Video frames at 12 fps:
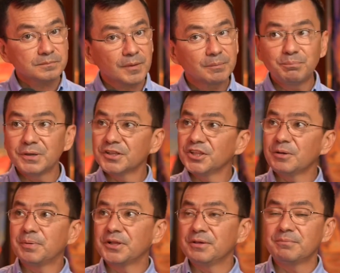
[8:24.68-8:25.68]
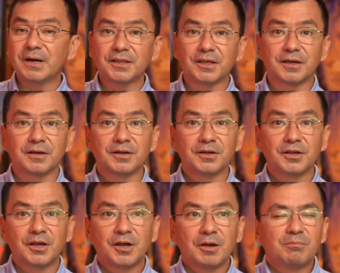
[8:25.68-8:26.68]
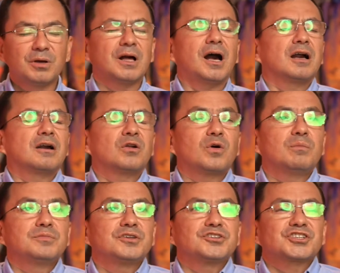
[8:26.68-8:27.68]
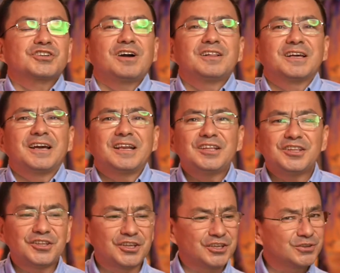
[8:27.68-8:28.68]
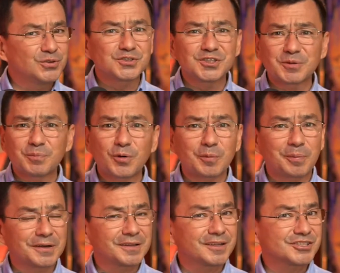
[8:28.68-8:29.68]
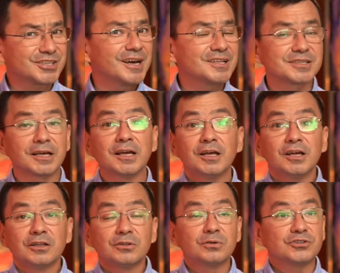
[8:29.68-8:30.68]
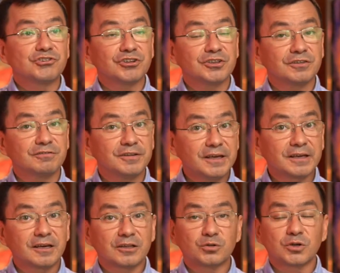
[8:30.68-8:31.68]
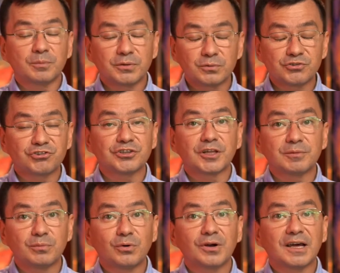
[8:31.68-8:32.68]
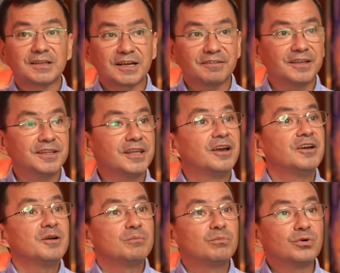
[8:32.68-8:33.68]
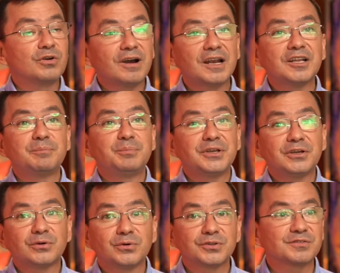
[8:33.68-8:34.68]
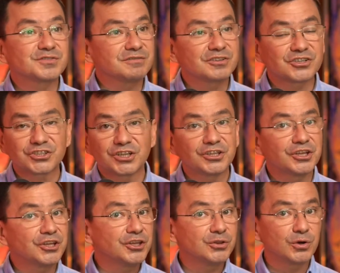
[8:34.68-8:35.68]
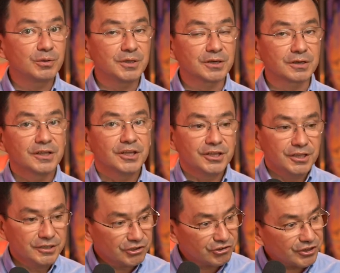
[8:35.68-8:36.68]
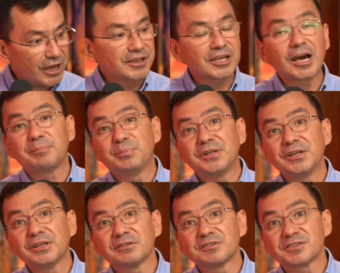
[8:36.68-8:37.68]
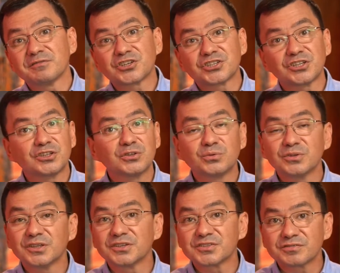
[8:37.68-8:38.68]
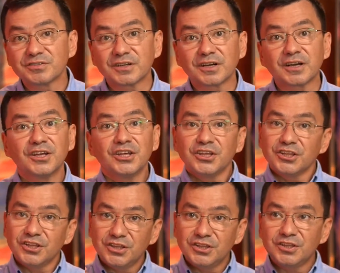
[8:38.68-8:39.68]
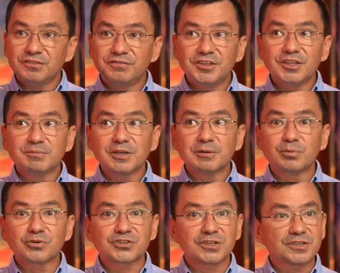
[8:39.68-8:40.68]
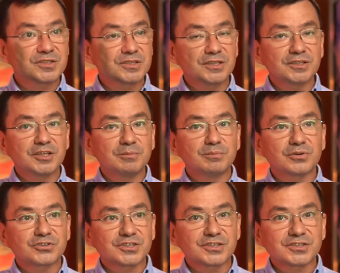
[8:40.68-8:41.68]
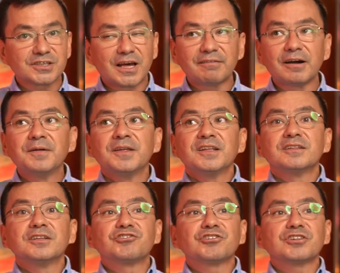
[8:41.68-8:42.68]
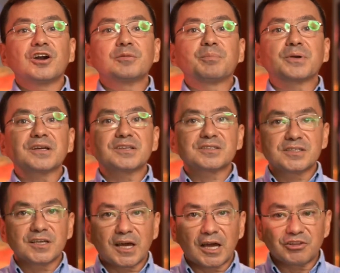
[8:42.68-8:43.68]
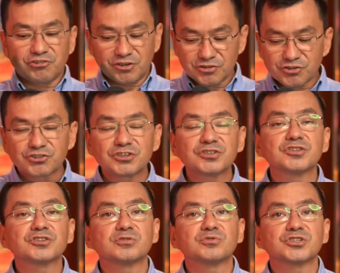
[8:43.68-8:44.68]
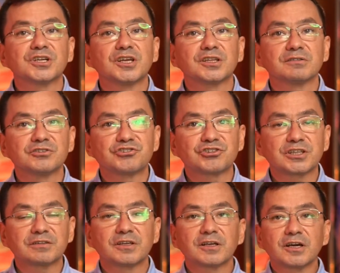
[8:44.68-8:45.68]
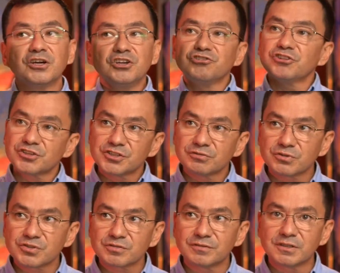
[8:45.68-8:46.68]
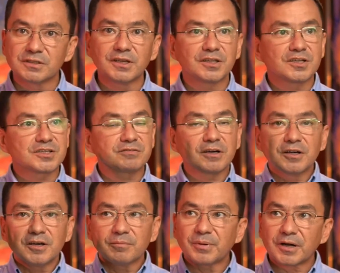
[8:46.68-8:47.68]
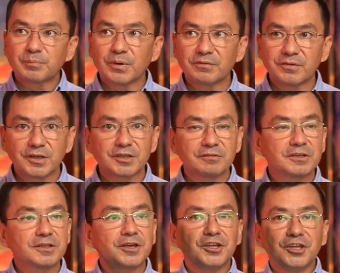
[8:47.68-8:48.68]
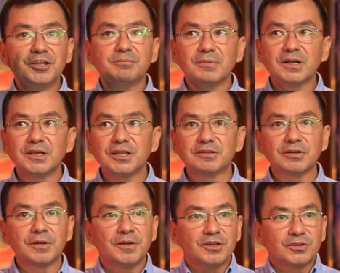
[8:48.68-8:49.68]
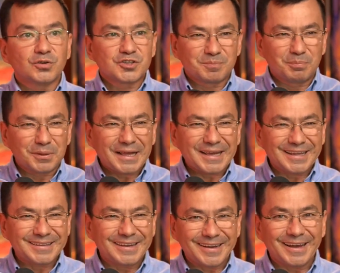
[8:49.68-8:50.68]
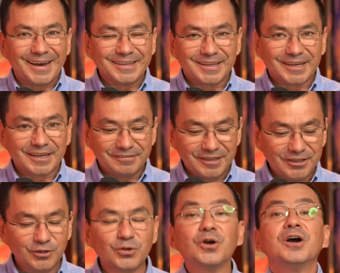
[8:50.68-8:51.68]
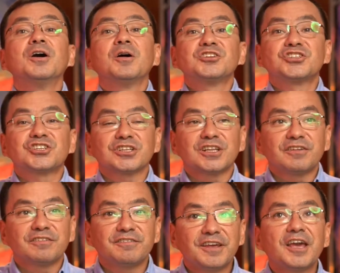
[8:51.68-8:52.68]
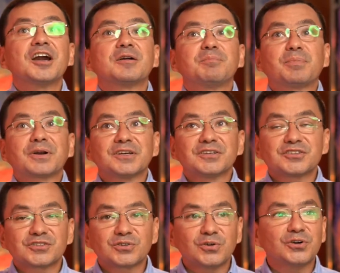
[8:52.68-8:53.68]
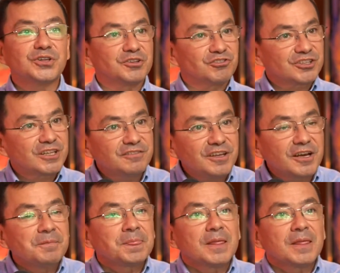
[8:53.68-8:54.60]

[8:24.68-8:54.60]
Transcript: было непонимание – был огромный шквал критики и до сих пор продолжается, но человек, который получил от Бога откровение, буквально переходит в совершенно иной мир и начинает оперировать в совершенно других сферах. И невидимая Божья сила и Божья слава начинают проистекать через жизнь и служение этого человека, через его свидетельство, проповедование и молитвы. То есть благодаря откровению человек происходит, человек